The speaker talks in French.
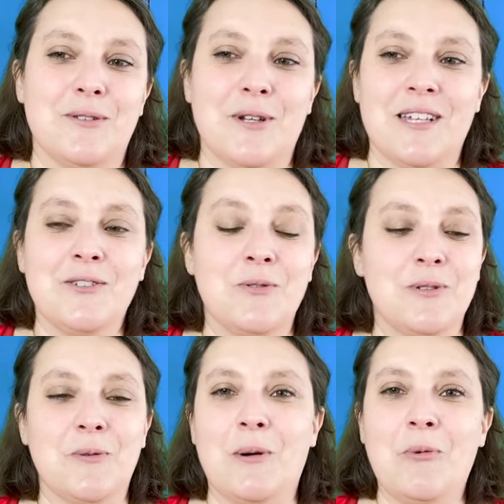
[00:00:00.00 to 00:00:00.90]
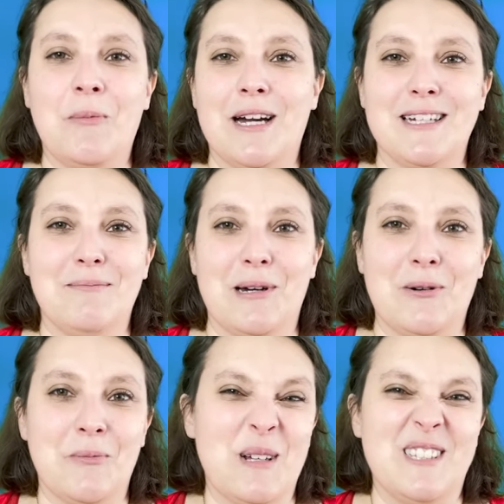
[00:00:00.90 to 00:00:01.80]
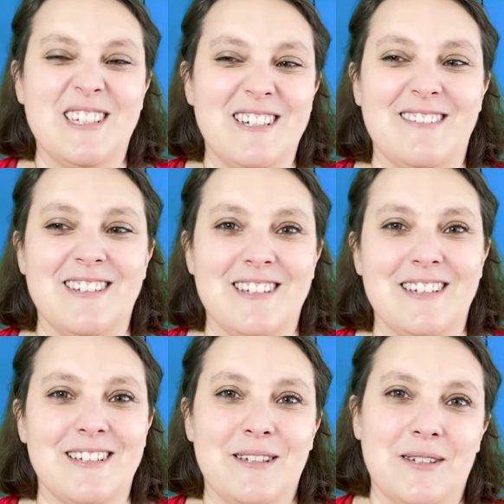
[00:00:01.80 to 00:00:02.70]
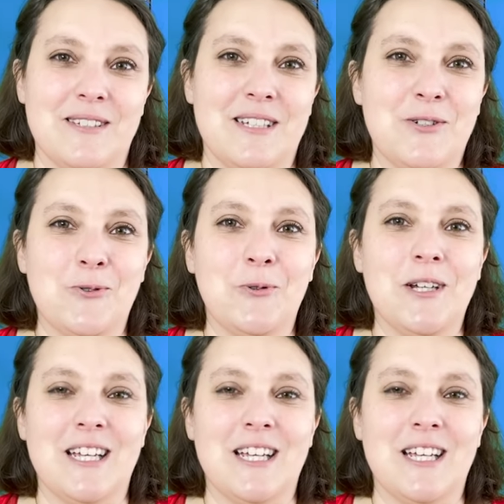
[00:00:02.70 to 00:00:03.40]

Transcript: rien que tous les trois, mon mari m'a accompagnée les sept jours,